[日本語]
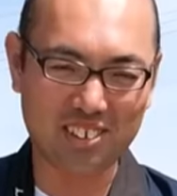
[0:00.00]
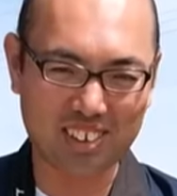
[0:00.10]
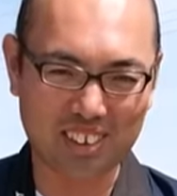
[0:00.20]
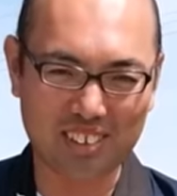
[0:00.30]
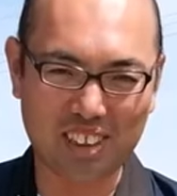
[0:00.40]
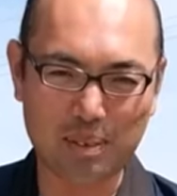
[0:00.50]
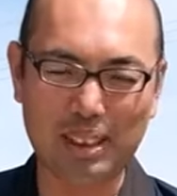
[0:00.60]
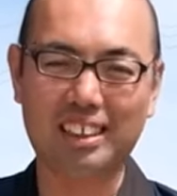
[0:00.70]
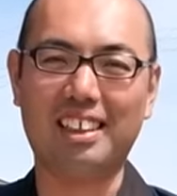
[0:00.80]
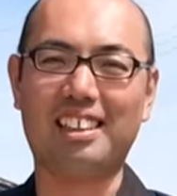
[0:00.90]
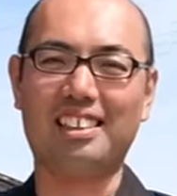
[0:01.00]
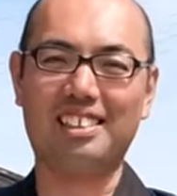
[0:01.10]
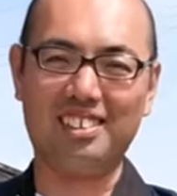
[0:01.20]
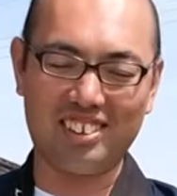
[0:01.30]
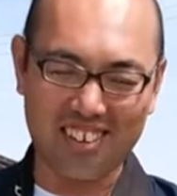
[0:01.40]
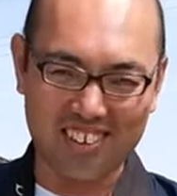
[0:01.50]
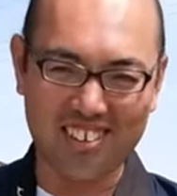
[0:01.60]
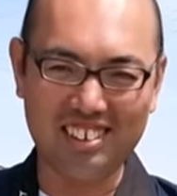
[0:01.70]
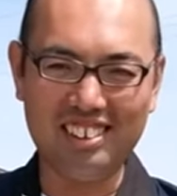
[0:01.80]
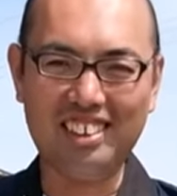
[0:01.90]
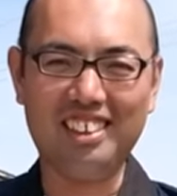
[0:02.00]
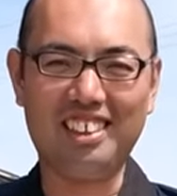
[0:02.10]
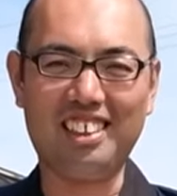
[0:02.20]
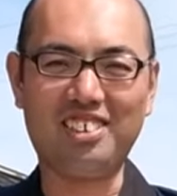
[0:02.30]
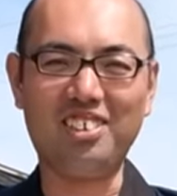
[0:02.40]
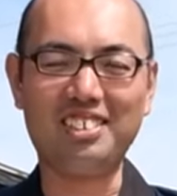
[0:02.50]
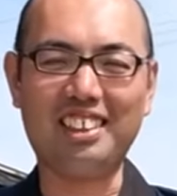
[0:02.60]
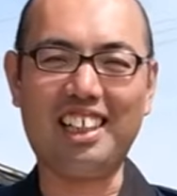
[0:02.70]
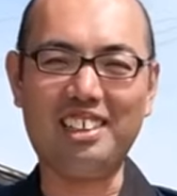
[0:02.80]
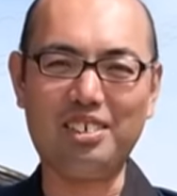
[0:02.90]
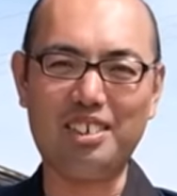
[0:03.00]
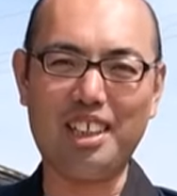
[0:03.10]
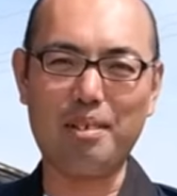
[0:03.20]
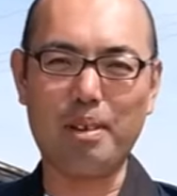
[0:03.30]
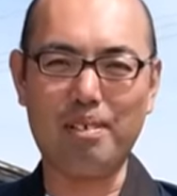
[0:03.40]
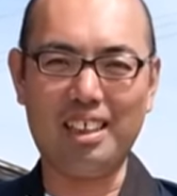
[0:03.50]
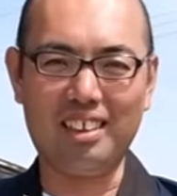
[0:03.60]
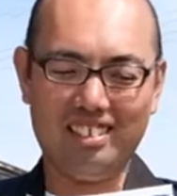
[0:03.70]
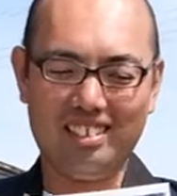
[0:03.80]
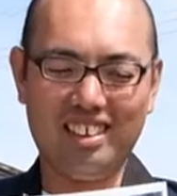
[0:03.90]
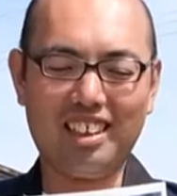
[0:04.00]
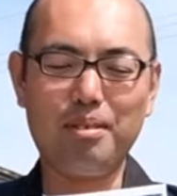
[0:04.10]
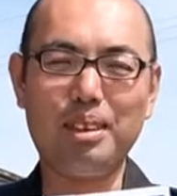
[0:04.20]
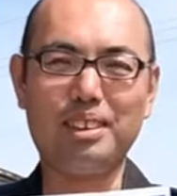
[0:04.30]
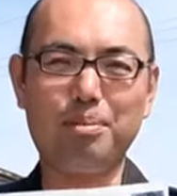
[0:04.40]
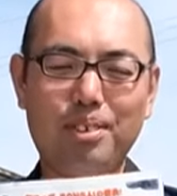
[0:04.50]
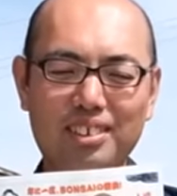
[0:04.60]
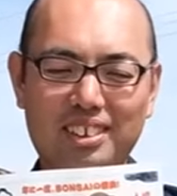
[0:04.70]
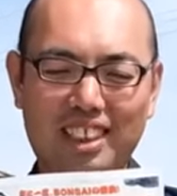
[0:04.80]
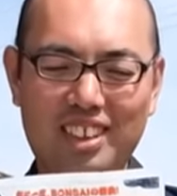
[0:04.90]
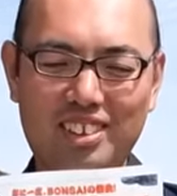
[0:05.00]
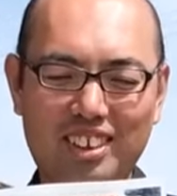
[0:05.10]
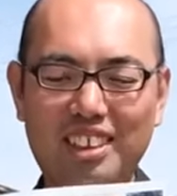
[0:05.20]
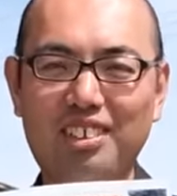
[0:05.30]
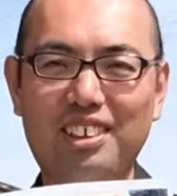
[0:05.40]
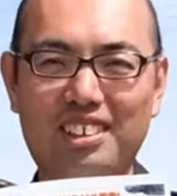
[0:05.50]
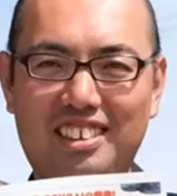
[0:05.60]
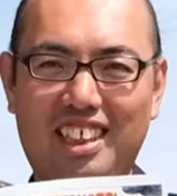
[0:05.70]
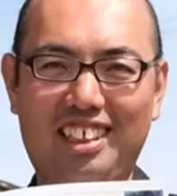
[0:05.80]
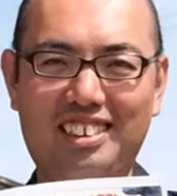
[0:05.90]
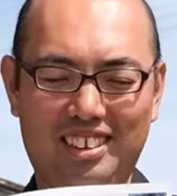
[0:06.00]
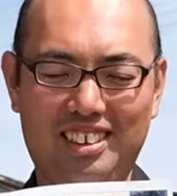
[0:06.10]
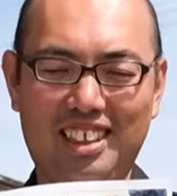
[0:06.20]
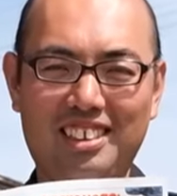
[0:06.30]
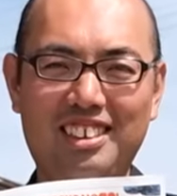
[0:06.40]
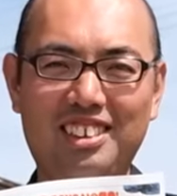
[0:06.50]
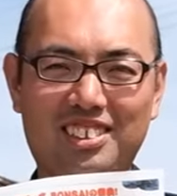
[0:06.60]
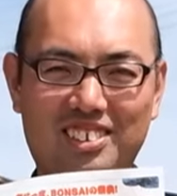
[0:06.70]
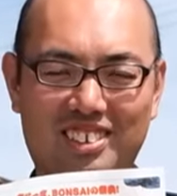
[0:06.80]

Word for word: んせんよん代目北谷隆一です。えー、今回のテーマは高松盆栽の里フェスタにせんにじゅう